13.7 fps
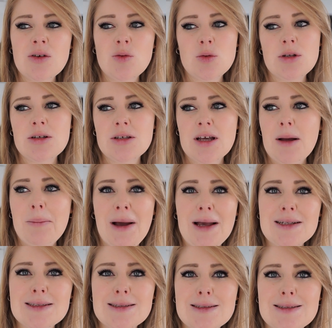oder ja
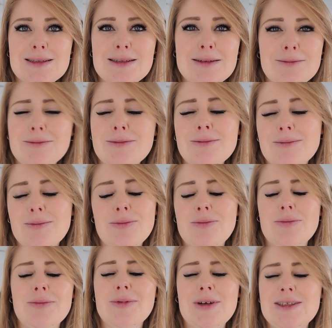meistens,
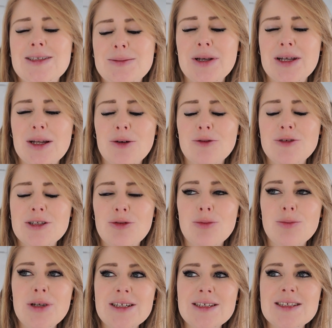ich weiß nicht mehr genau, wie es
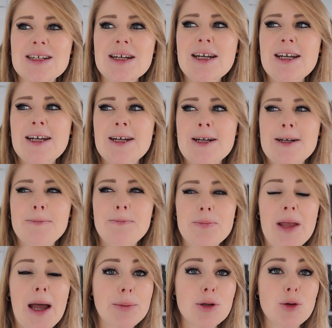formuliert ist, ähm,
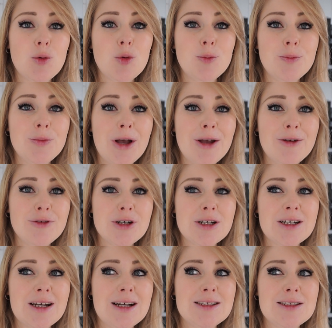abgehoben
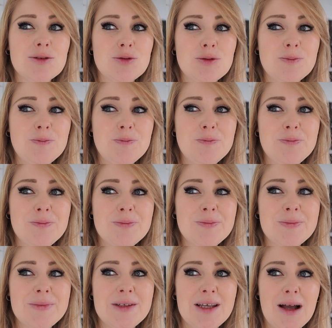wirke. Also
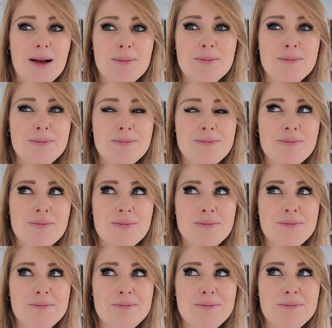ja,
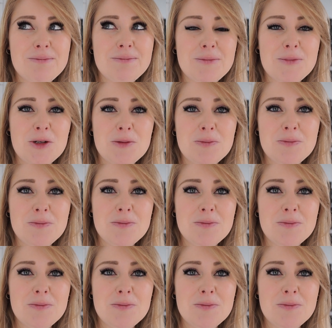ne?